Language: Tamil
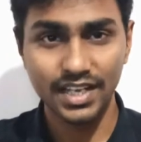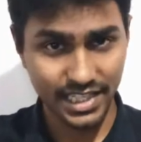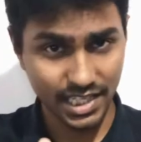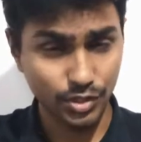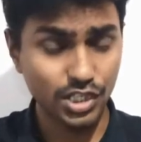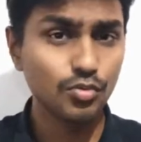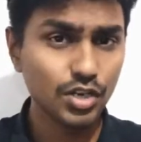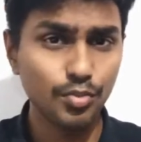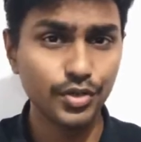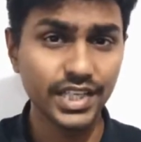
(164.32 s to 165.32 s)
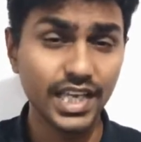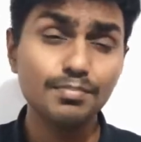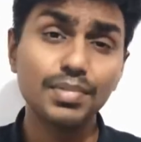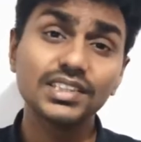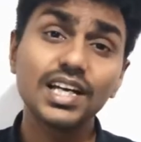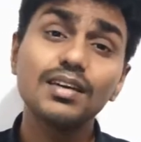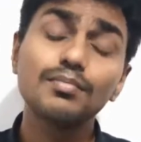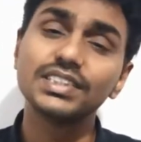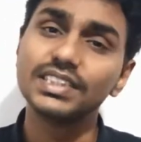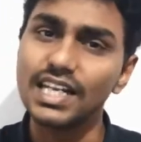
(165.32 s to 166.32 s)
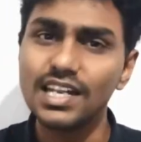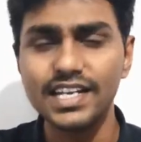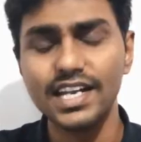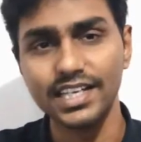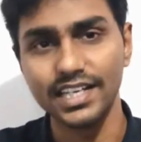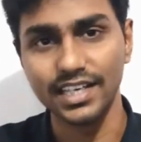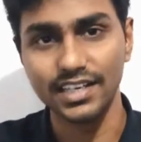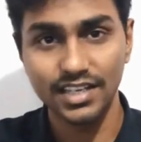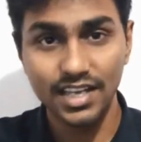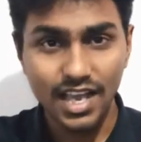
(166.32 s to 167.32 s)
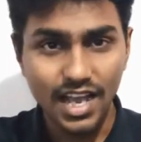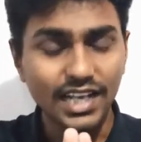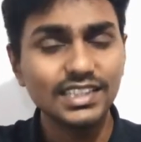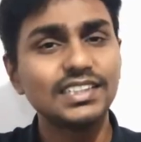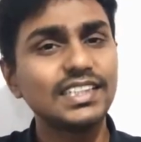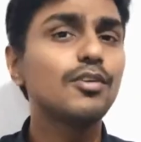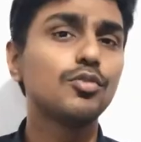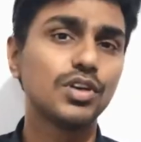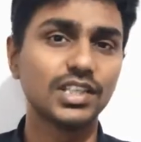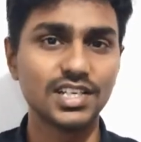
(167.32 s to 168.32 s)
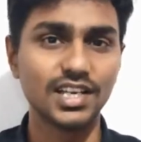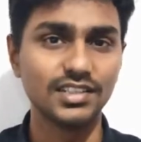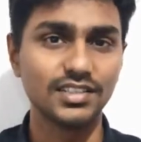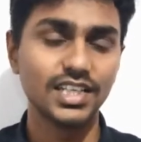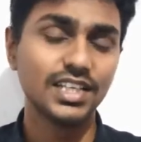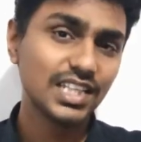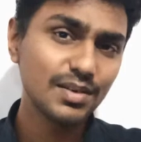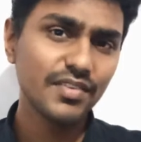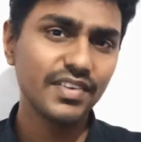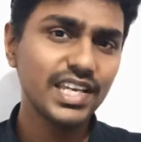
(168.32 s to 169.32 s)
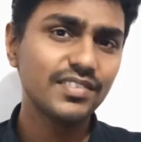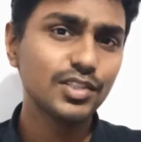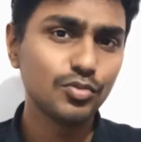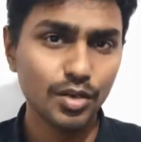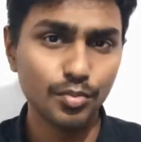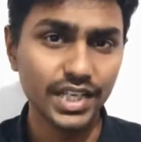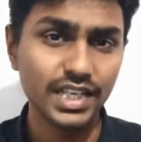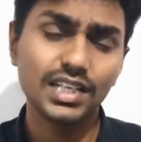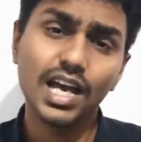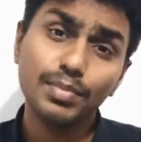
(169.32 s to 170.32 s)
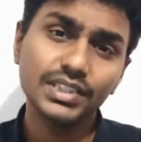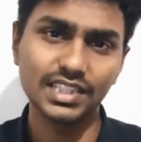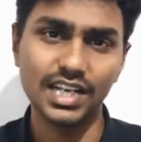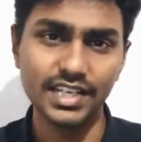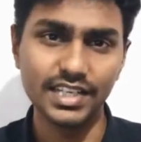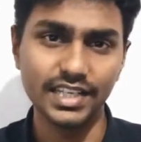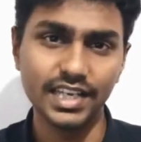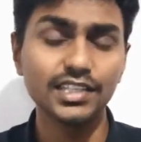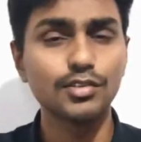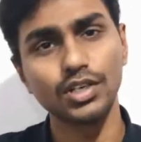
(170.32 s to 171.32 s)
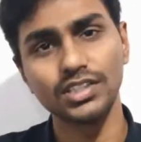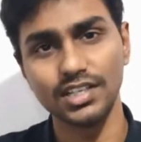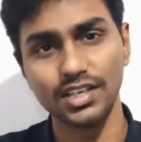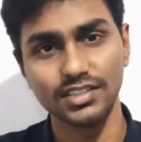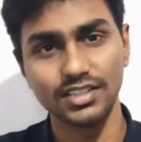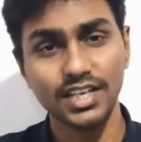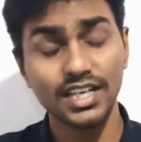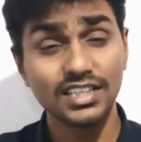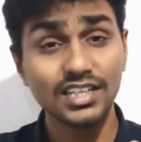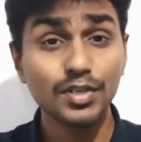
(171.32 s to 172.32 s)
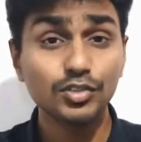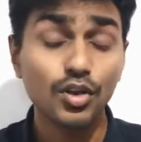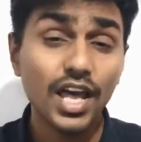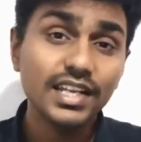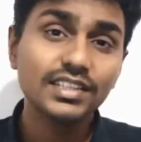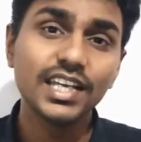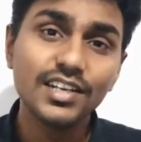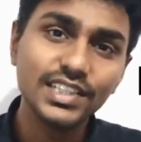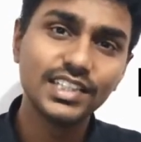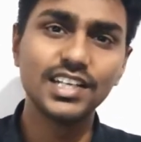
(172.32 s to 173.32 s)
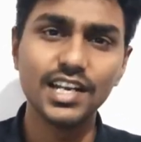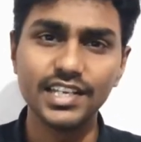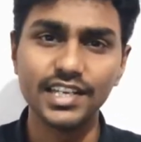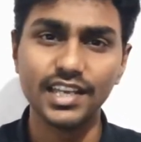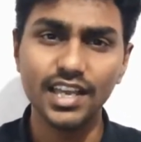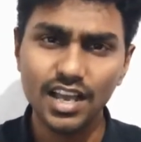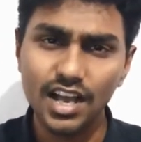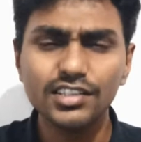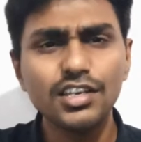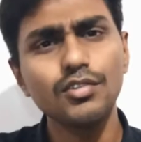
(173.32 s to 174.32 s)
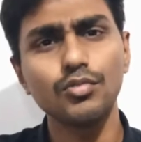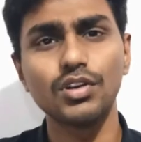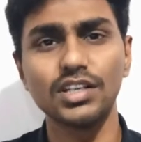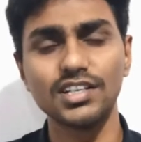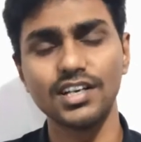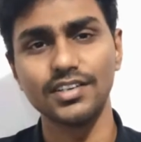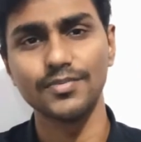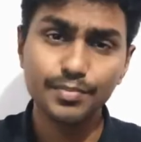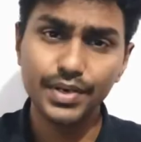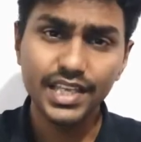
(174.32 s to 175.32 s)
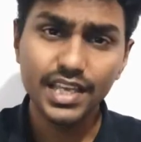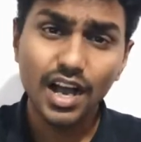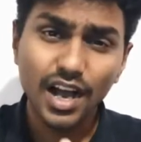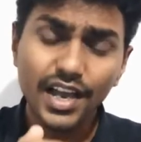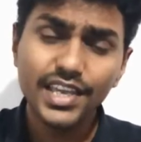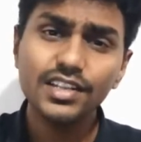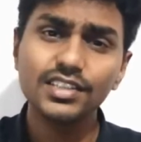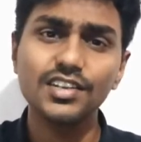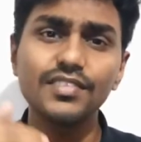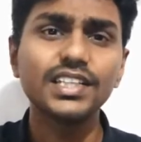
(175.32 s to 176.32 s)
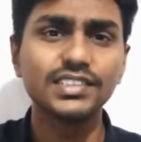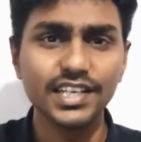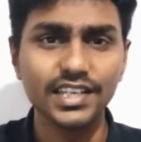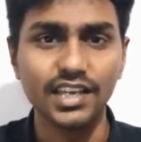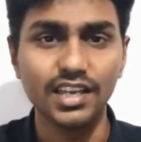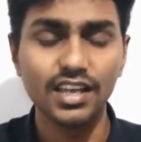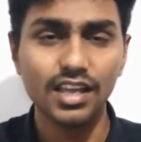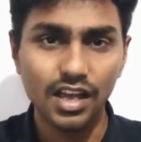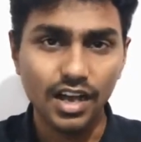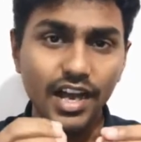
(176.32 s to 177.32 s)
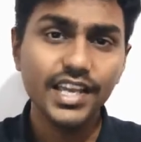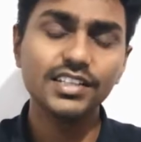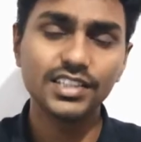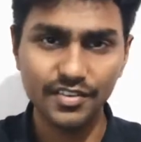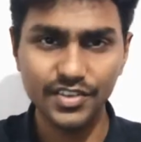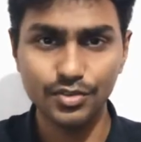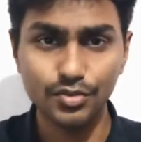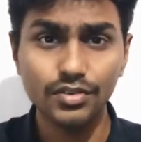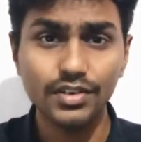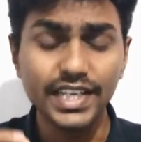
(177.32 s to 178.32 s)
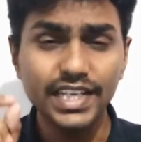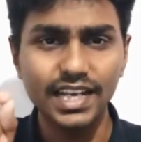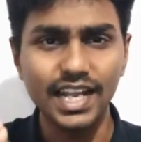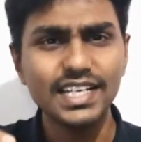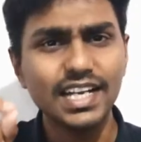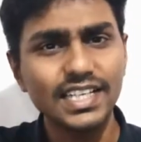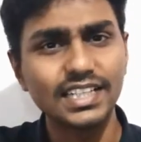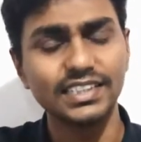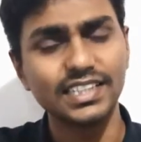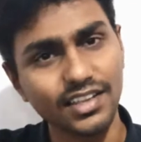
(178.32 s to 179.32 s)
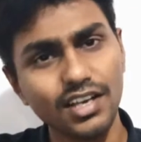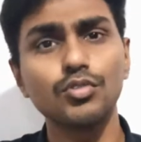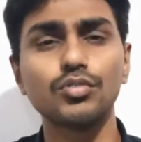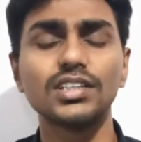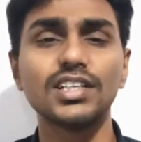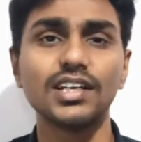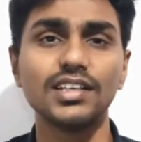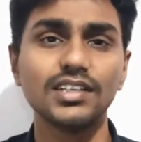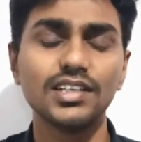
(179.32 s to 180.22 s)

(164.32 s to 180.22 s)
நீங்கள் முதல்ல உள்ளே போகிறீங்க பத்தாம் நம்பர் சீட்டில் லைட் அடிக்கிறீங்க அந்த சீட்டில் அவர் உட்காந்துருக்காரு திரும்ப வெளியே வந்து உள்ளே போய் நாற்பத்தெட்டில் அடிக்கிறீங்க அதில் உட்காந்துருக்காரு திரும்ப தொள்ளாயிரத்தி எழுபத்தெட்டில் அடிக்கிறீங்க அதுலேயும் அவர் உட்காந்துருக்காரு இப்படி ஆயிரம் தடவை நீங்கள் செய்கிறீங்க ஆயிரம் தடவையும் நீங்கள் லைட் அடிக்கிற சீட்டில் தான் அவர் உட்காந்துருக்காரு